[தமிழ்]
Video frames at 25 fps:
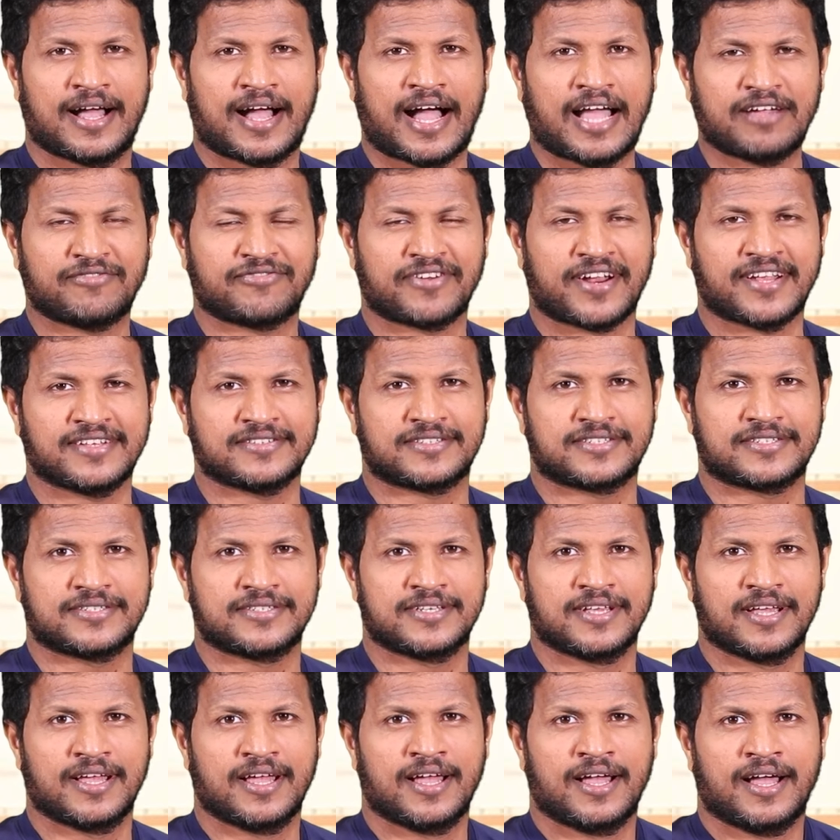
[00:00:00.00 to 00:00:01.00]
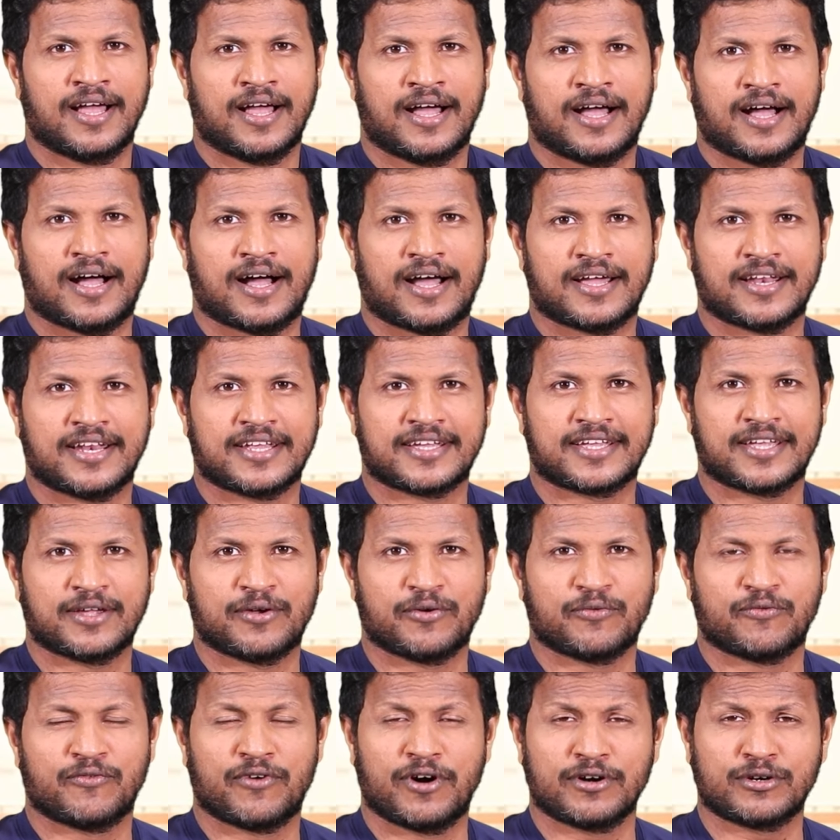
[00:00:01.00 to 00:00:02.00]
ஹாய் ஃப்ரெண்ட்ஸ் இன்றைக்கி
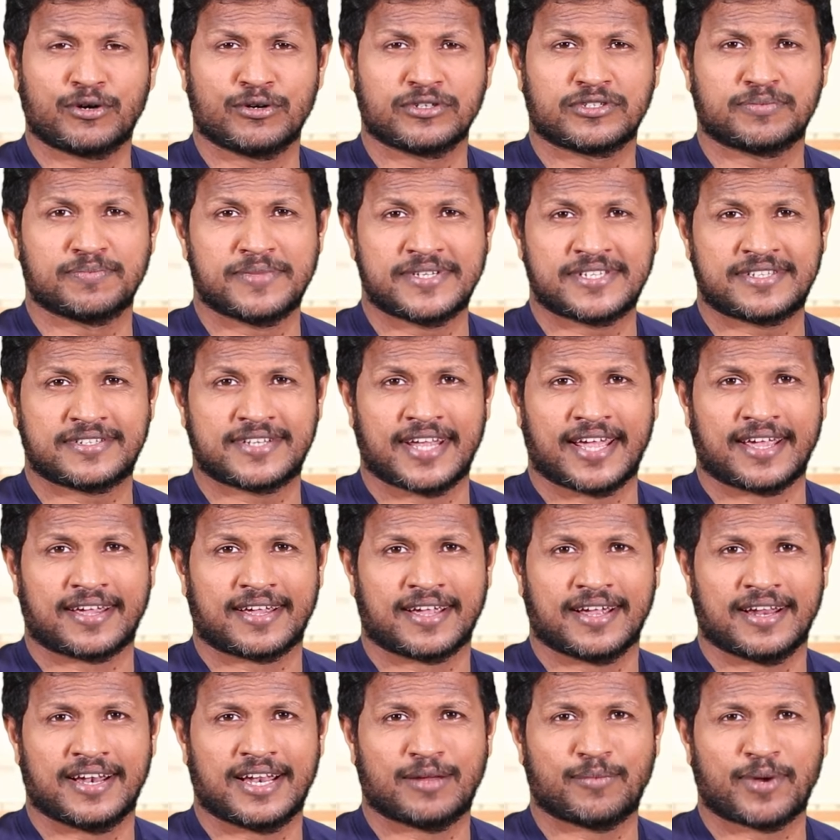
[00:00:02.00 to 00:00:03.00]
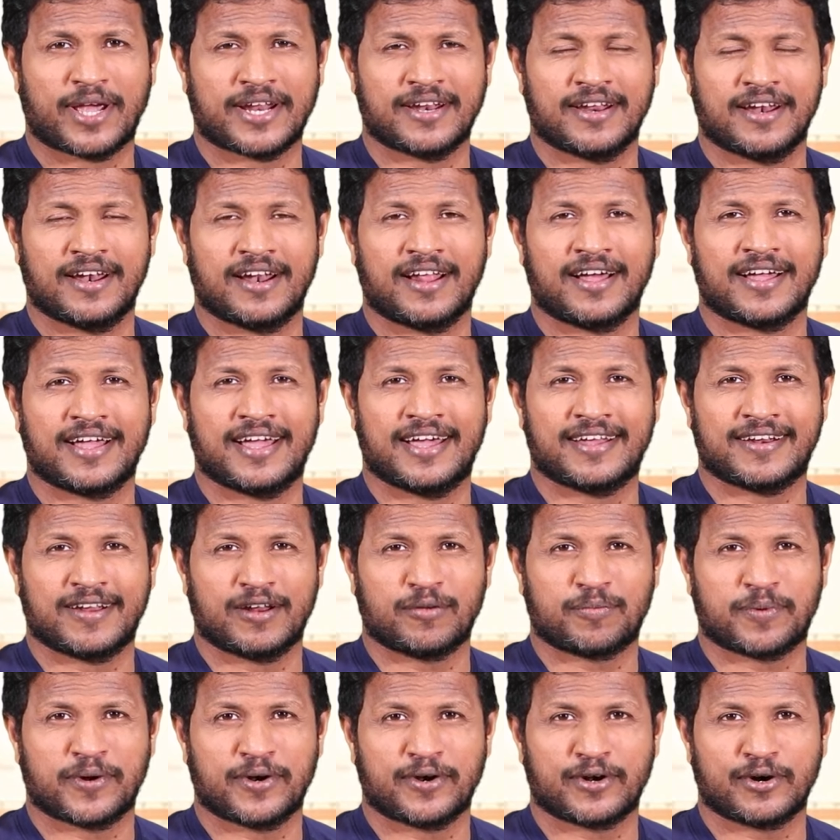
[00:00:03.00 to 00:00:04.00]
ஒர்க் அவுட்ஸ் மிஸ்டேக் நம்ம என்னெல்லாம்
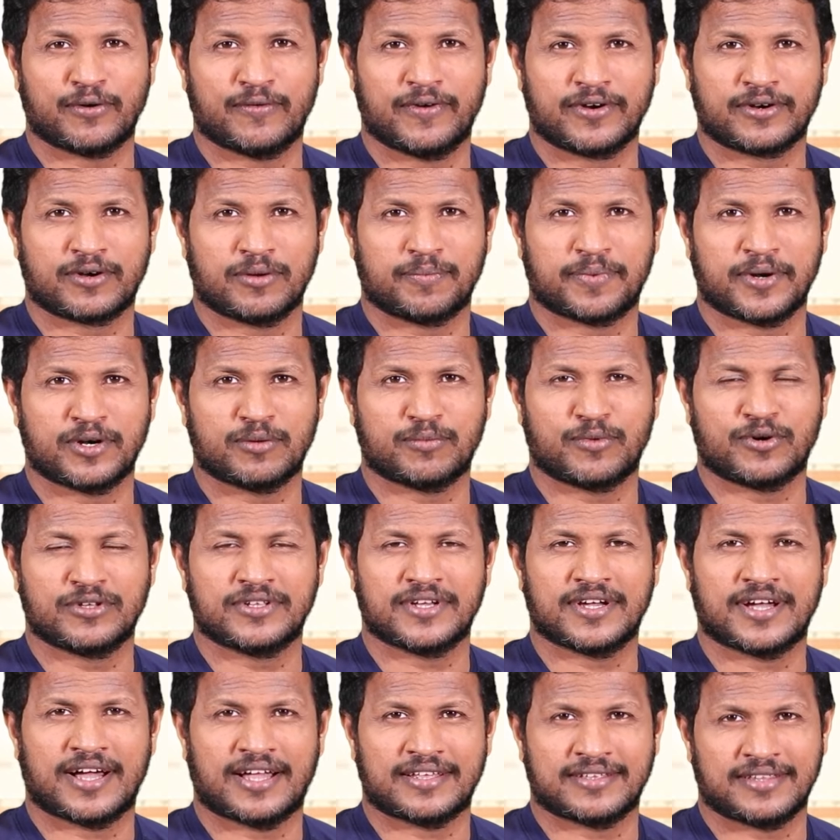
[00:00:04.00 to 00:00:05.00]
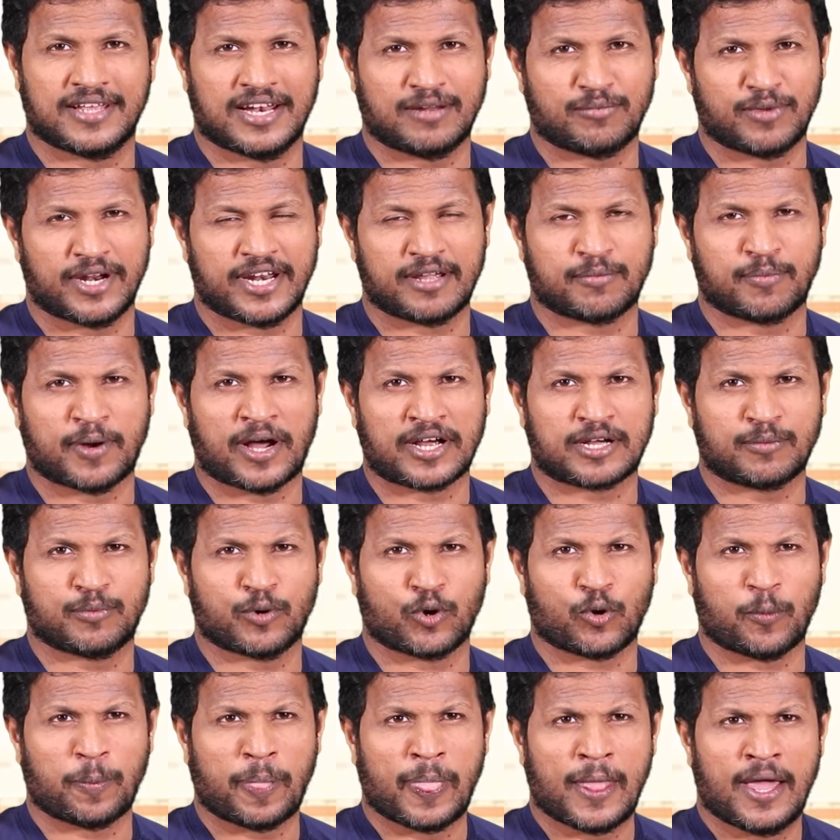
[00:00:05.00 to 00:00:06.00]
எரர் பண்ணுறோம் ஒர்க் அவுட் பண்ணும்போது அதை தான் நம்ம இன்றைக்கி பார்க்க
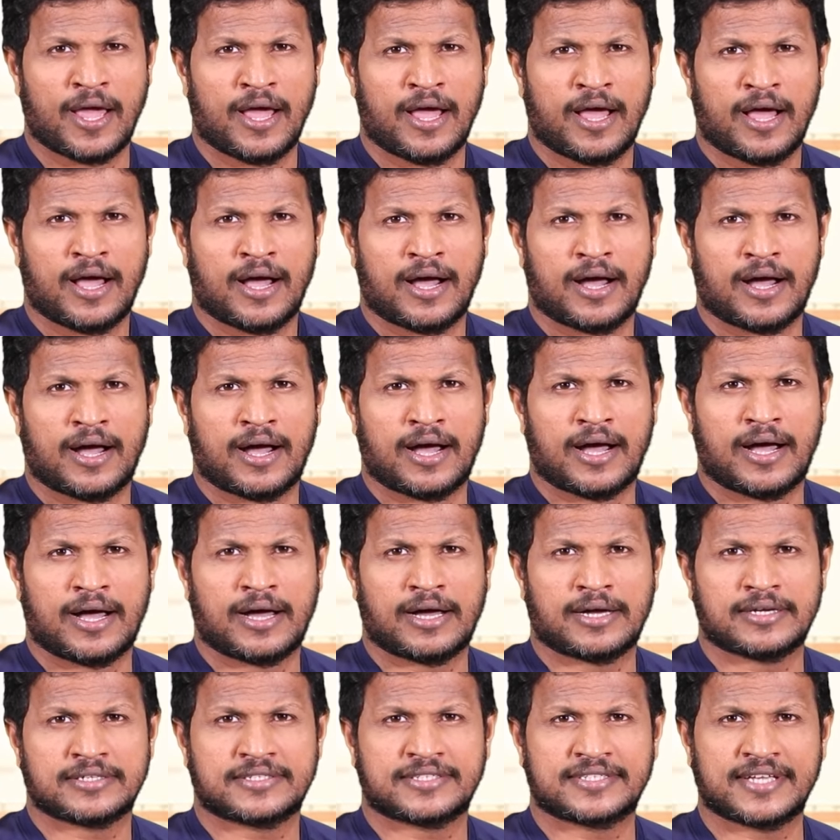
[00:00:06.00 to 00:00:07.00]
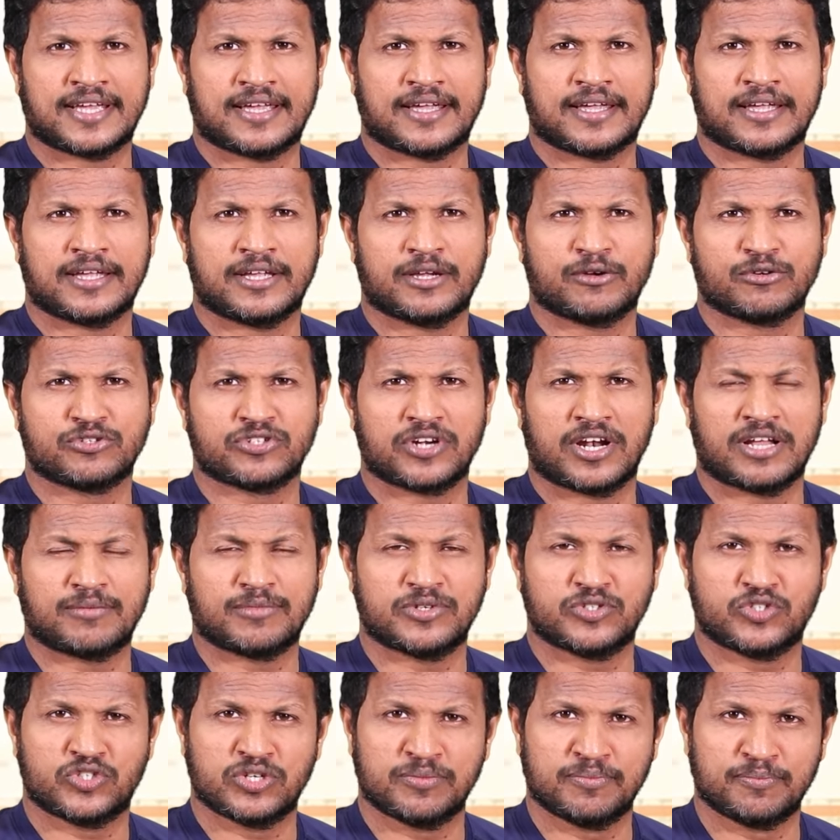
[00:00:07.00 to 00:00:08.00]
போகிறோம் சி யூஸ்வலாக
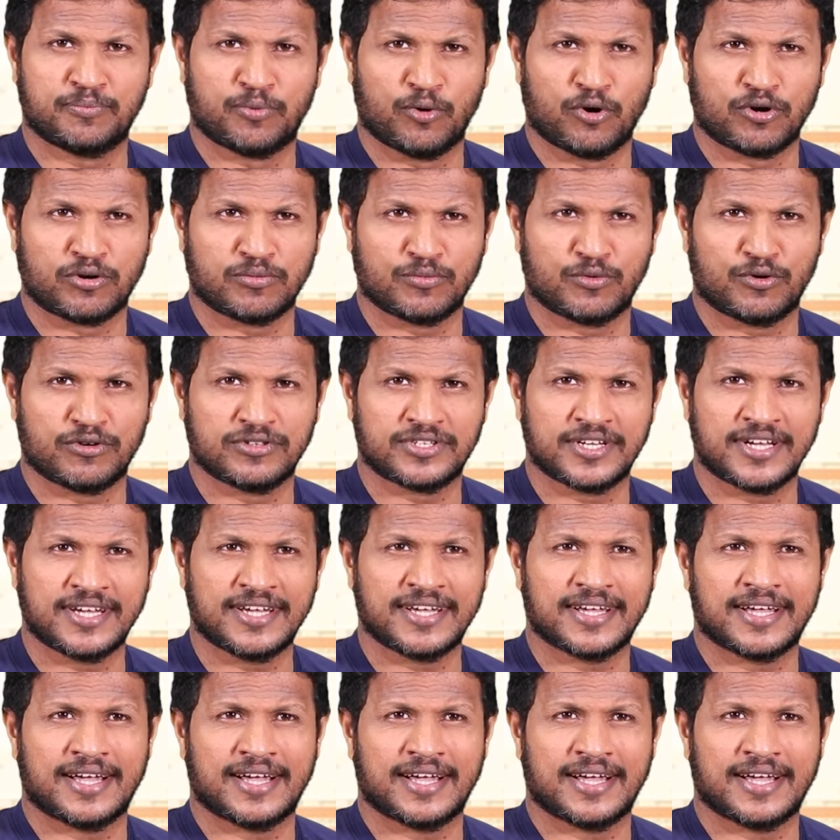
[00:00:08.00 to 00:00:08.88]
நம்ம ஜிம் போகும்போது